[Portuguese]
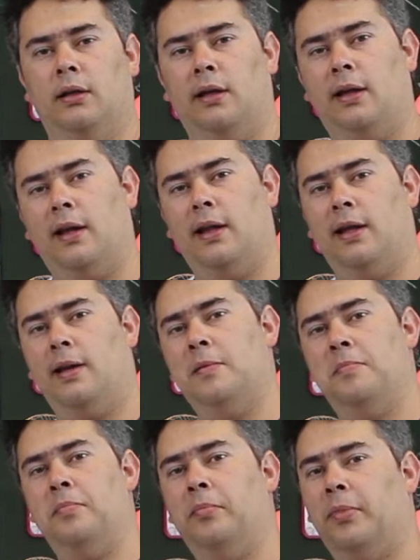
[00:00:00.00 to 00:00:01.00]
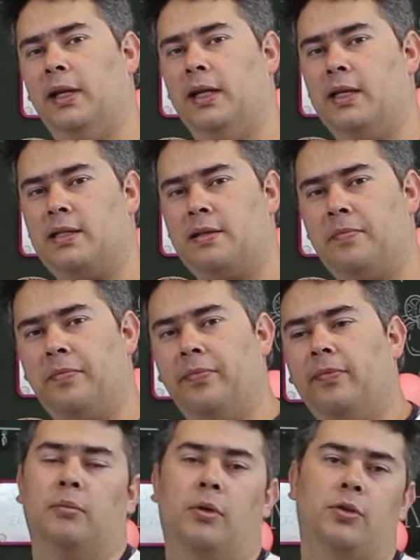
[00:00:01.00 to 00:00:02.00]
E aí, galera, beleza?
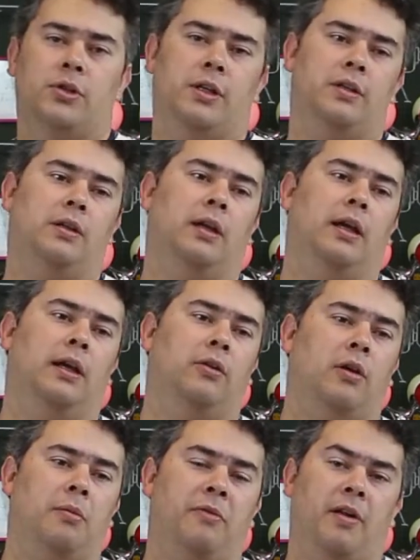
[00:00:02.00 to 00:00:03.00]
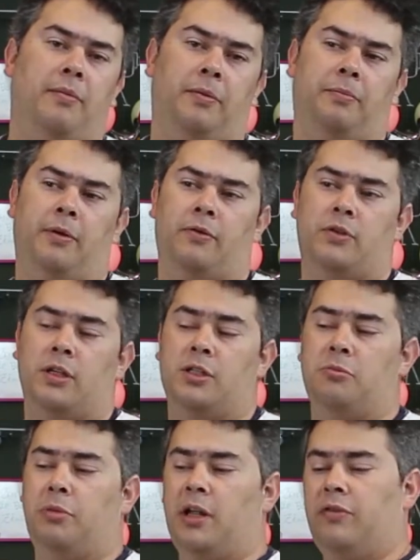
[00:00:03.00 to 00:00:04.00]
Bom, gente, estou é, aqui para
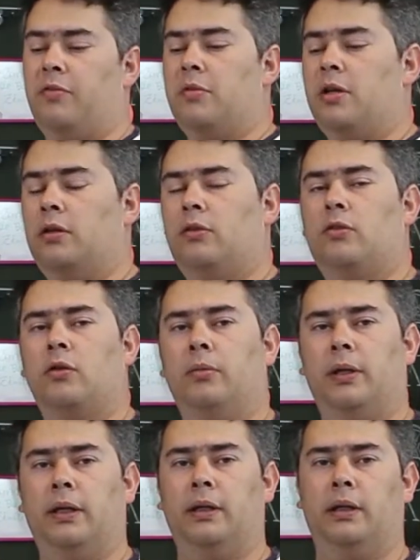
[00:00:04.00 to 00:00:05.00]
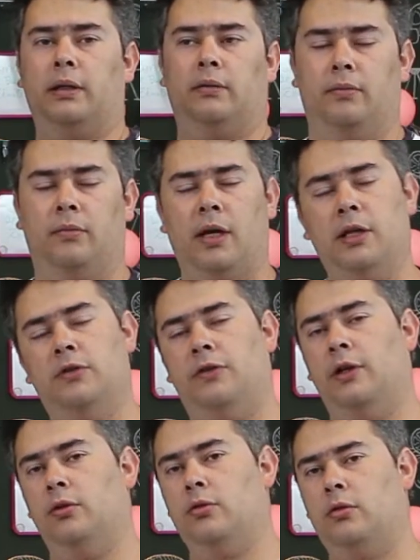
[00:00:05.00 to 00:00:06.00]
vocês brevemente sobre três
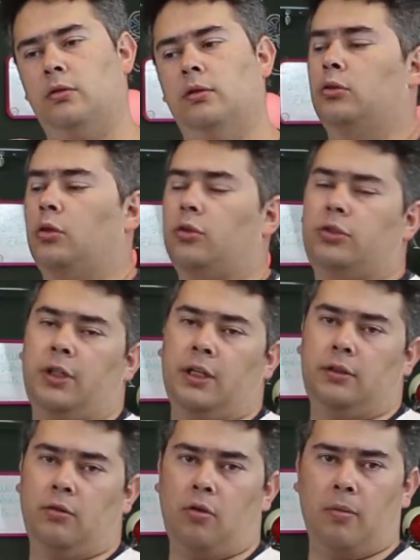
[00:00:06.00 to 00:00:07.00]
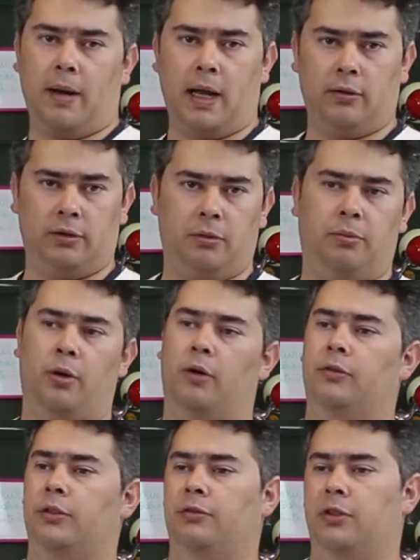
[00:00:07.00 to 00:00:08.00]
filos. Todos os três são cobrados em
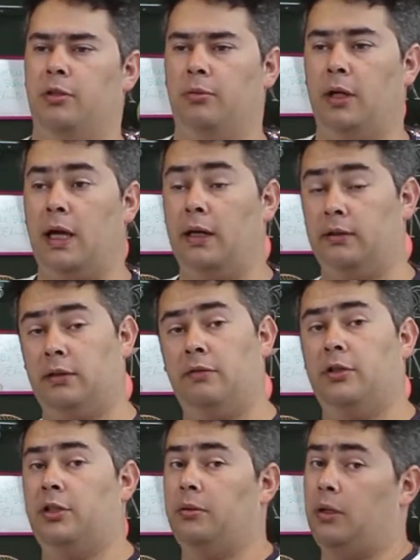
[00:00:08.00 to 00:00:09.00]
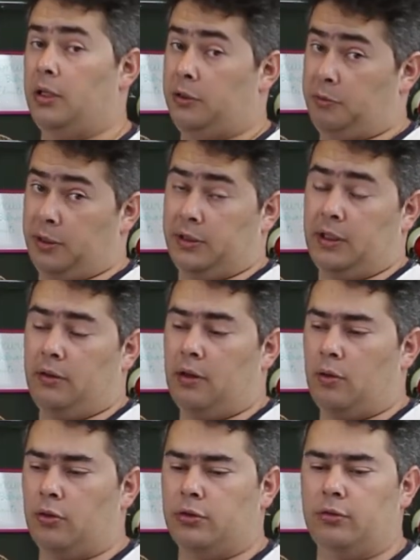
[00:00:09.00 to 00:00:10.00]
provas de vestibulares, em, em especial na
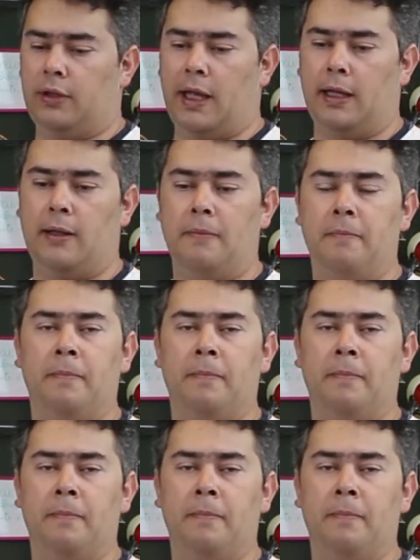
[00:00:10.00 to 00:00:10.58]
Consultec.